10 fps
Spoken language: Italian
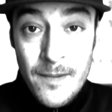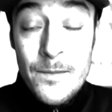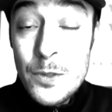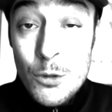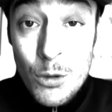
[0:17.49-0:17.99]

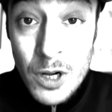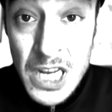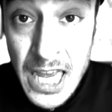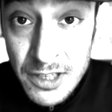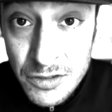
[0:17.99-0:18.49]
Non
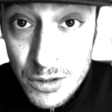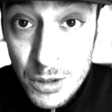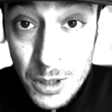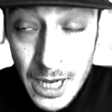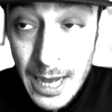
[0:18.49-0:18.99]

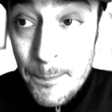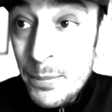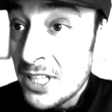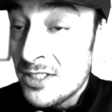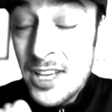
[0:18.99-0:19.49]
riesco a
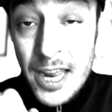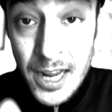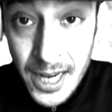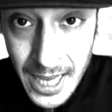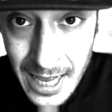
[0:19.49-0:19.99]
pensare
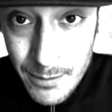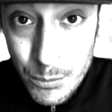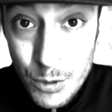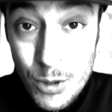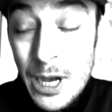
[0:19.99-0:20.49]
al
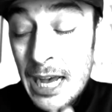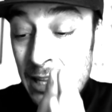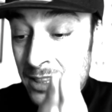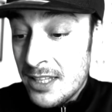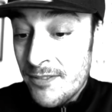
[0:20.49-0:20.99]
campo,
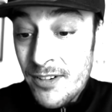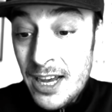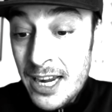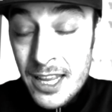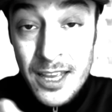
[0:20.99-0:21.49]
a
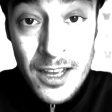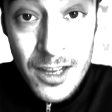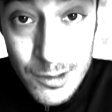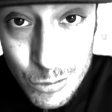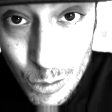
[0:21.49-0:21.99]
tifare
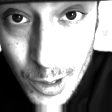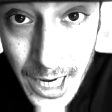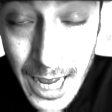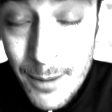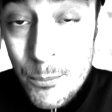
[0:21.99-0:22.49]
sul
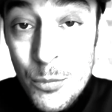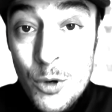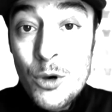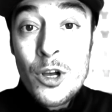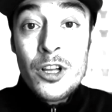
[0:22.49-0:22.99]

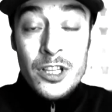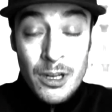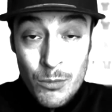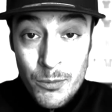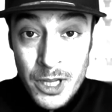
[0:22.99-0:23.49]
campo nel
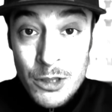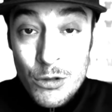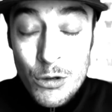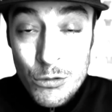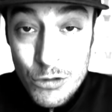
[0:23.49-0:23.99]
momento
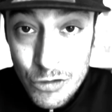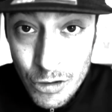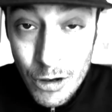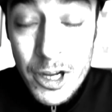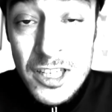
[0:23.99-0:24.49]
in cui
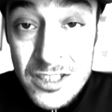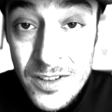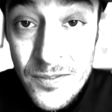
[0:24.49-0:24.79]
so che se